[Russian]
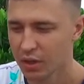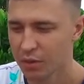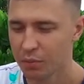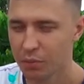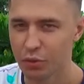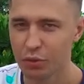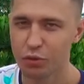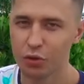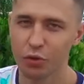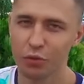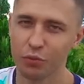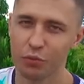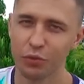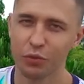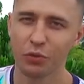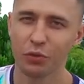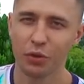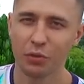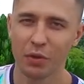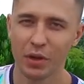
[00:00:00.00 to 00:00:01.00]
Причем,
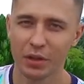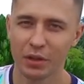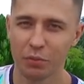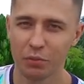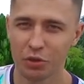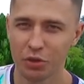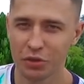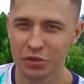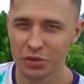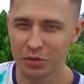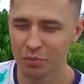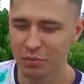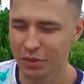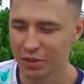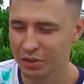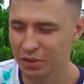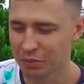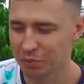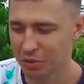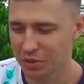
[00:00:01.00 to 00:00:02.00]
ну, ребята вообще не
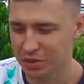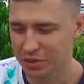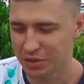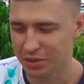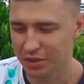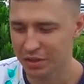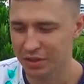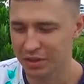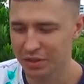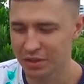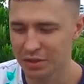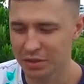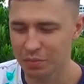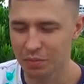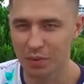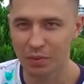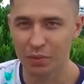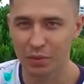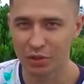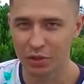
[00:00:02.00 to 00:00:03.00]
забыли ни про склонение, ни
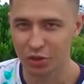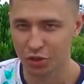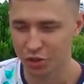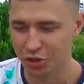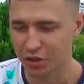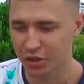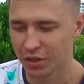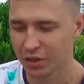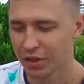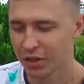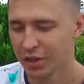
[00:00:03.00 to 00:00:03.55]
про падежи.